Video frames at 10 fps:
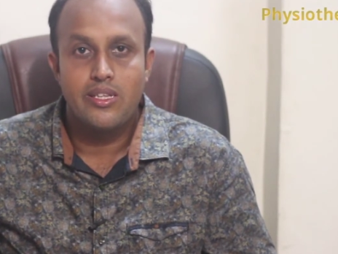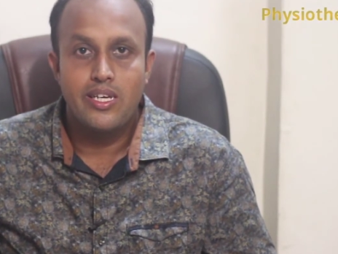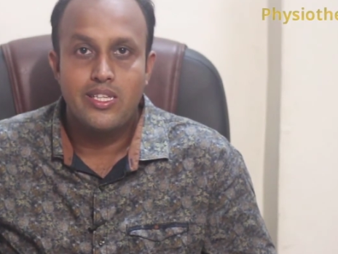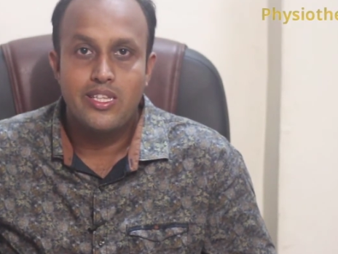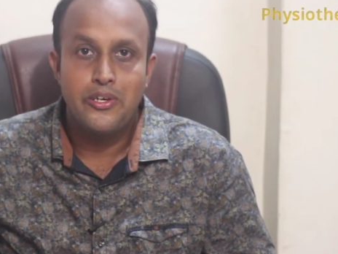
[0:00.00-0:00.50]

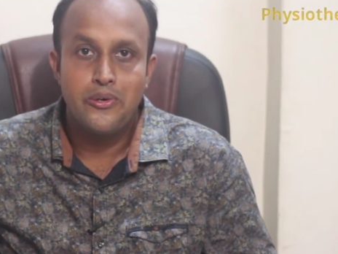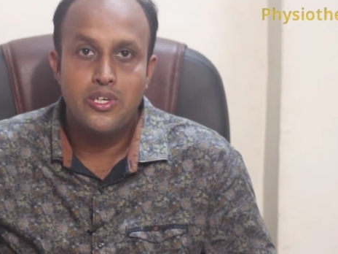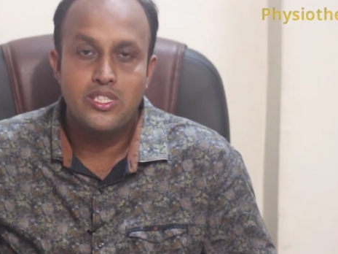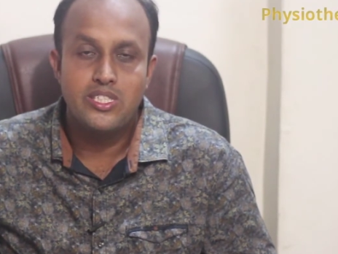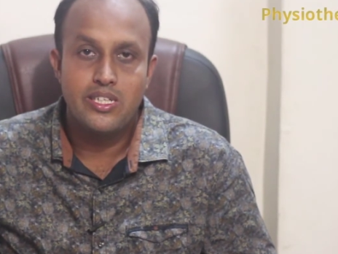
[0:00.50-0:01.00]
দেখতে
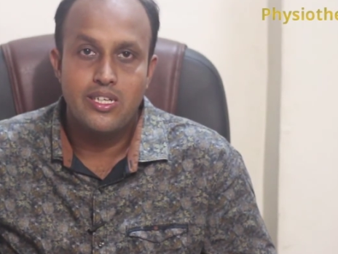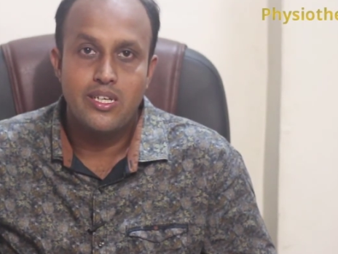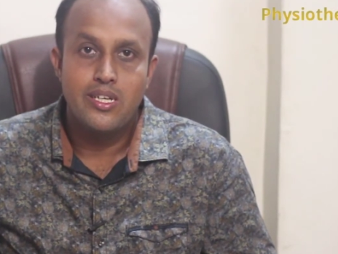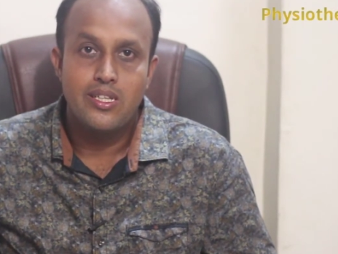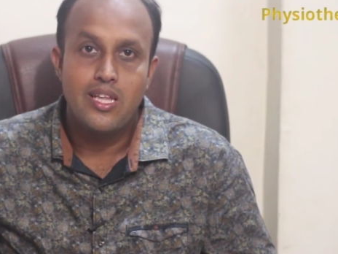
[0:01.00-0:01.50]
হয় যে
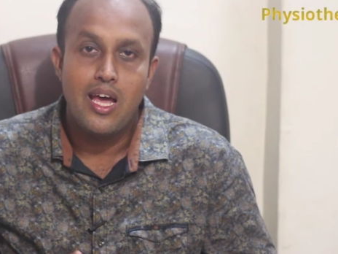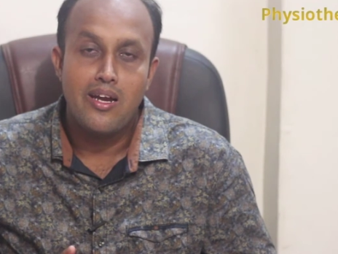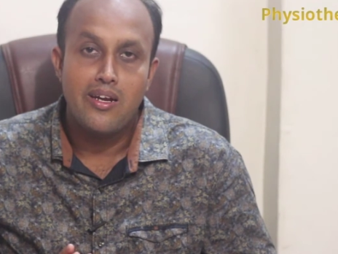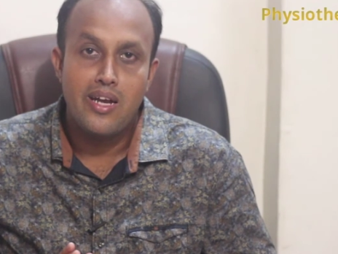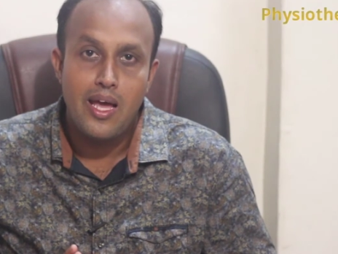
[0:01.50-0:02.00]
তার
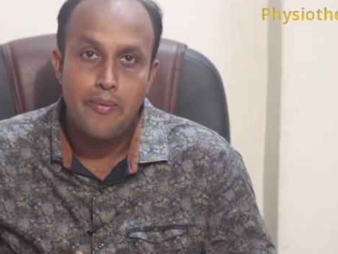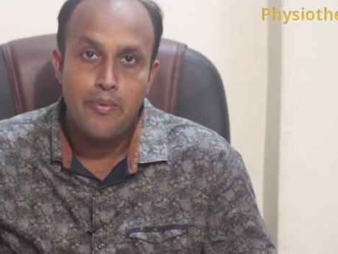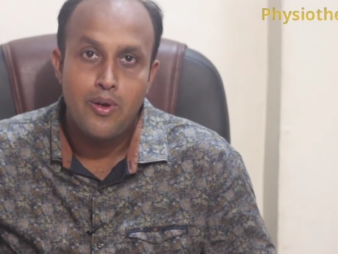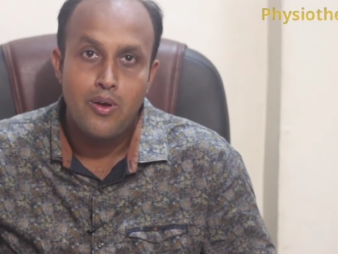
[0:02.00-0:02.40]
নার্ভ